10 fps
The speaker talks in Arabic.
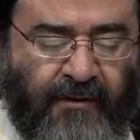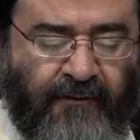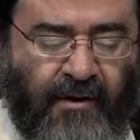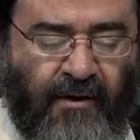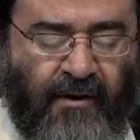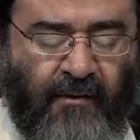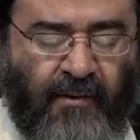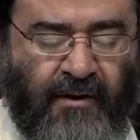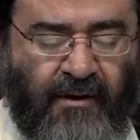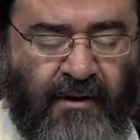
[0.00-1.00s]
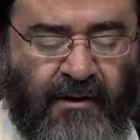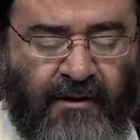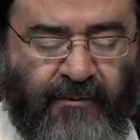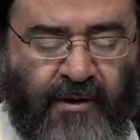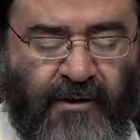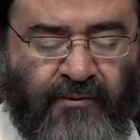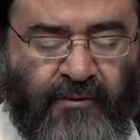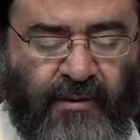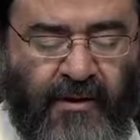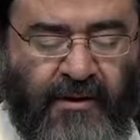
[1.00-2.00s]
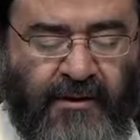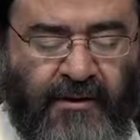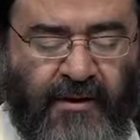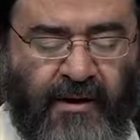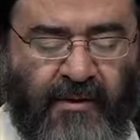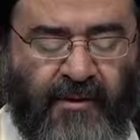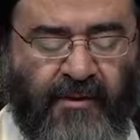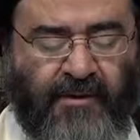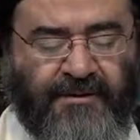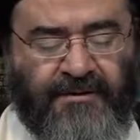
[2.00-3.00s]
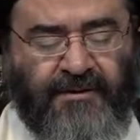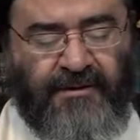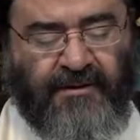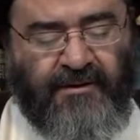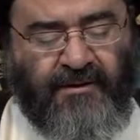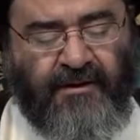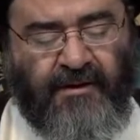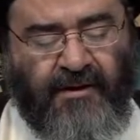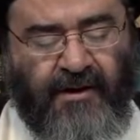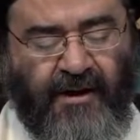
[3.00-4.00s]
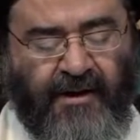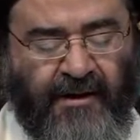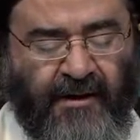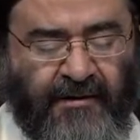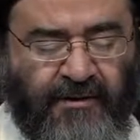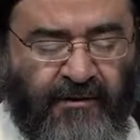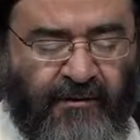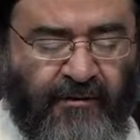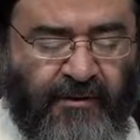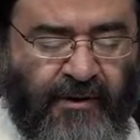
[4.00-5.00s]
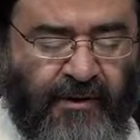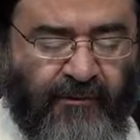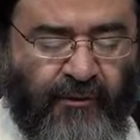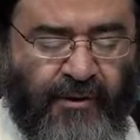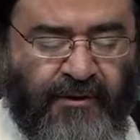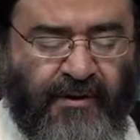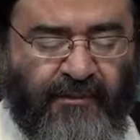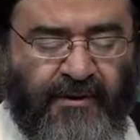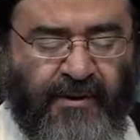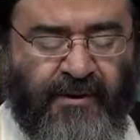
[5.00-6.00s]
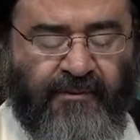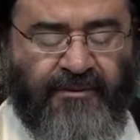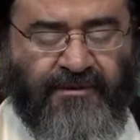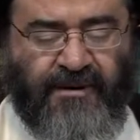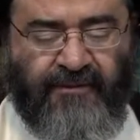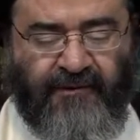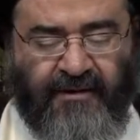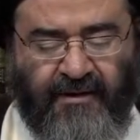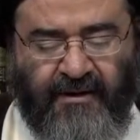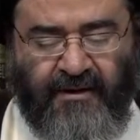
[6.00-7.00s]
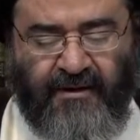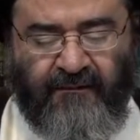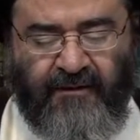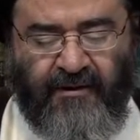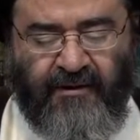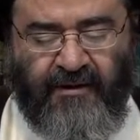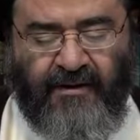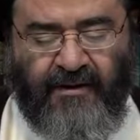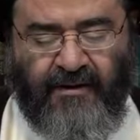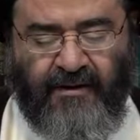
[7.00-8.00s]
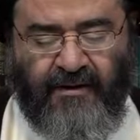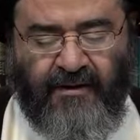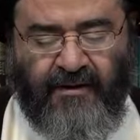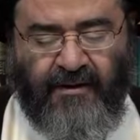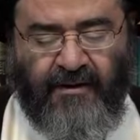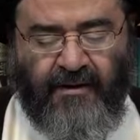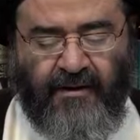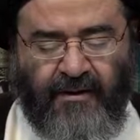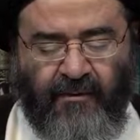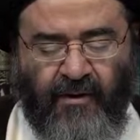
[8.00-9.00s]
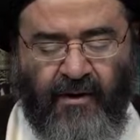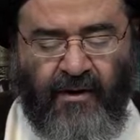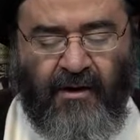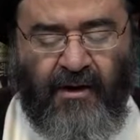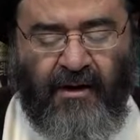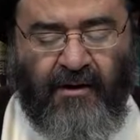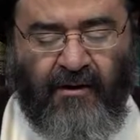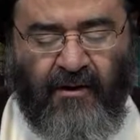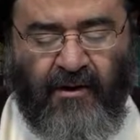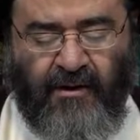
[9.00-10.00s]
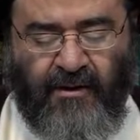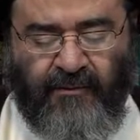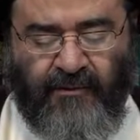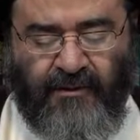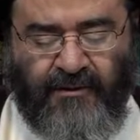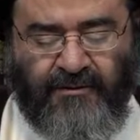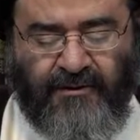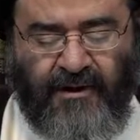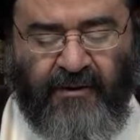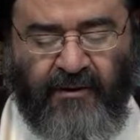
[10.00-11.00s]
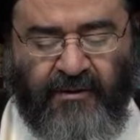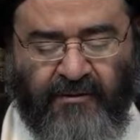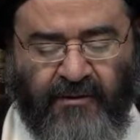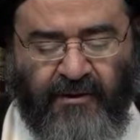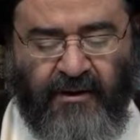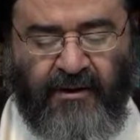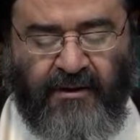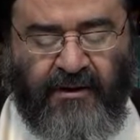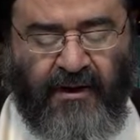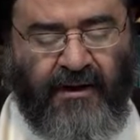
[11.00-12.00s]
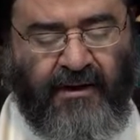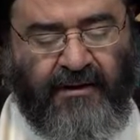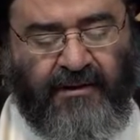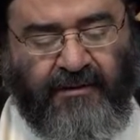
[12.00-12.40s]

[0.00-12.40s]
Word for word: فقال والله ما تبالي يا أبا بصير ألا تكون محتبيا بسيفك في ظل رواق القائم صلوات الله عليه